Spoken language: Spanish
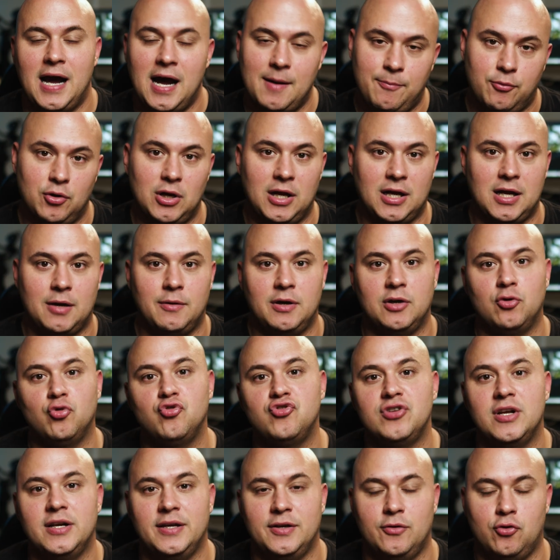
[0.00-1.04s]
Apple acaba de
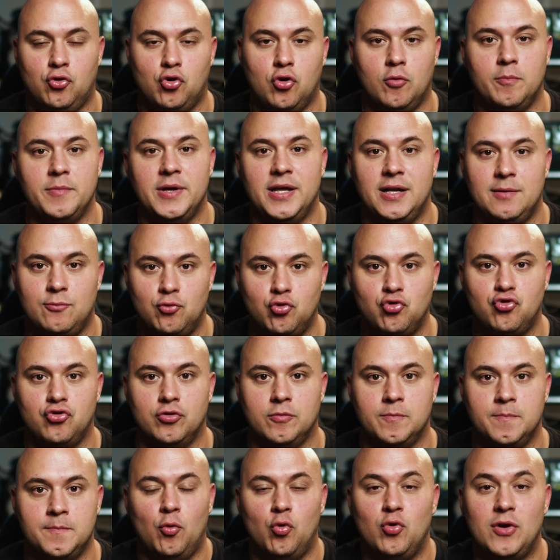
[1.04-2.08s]
anunciar que nos conviene
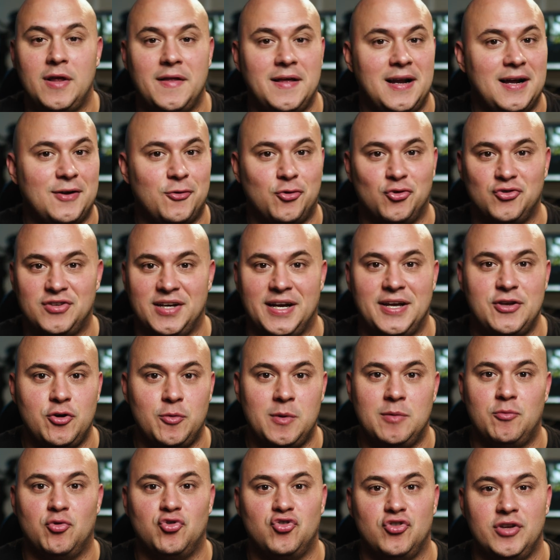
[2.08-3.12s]
mucho. Una de las cosas que yo
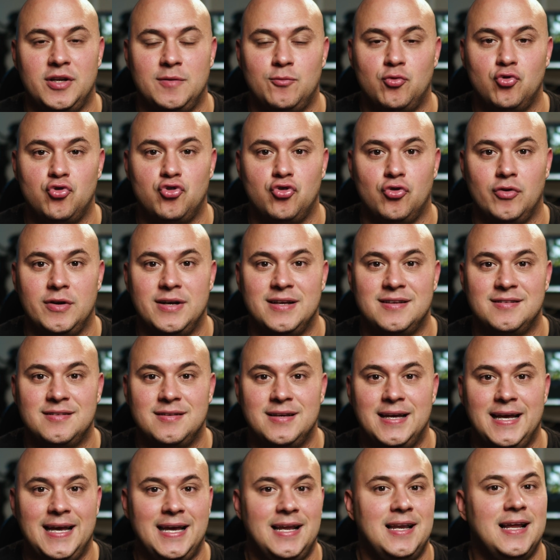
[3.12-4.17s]
me emocioné mucho
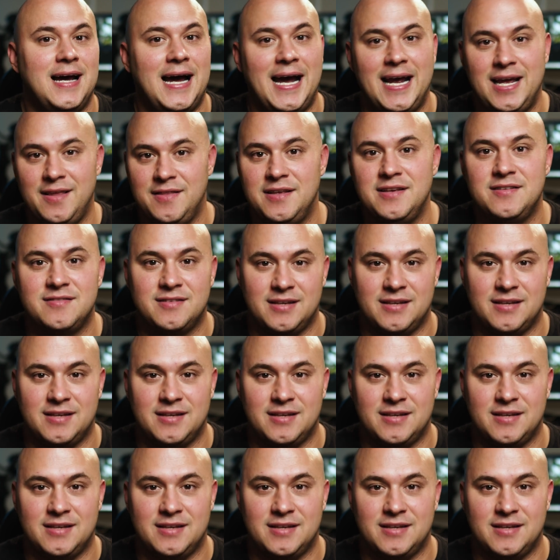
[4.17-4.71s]
es el ID